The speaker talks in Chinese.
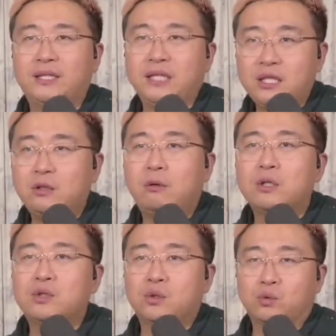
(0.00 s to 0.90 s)
的确
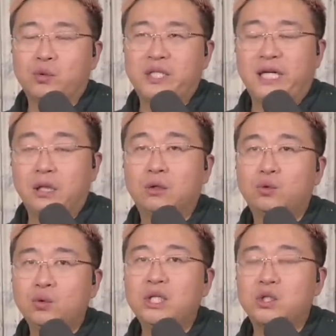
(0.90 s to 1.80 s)
会走入这样一个
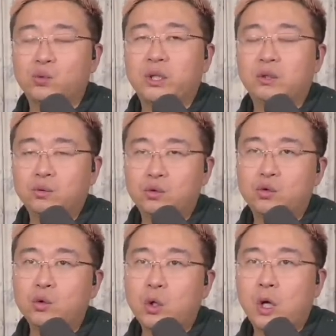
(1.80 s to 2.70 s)
孤立主义的误区，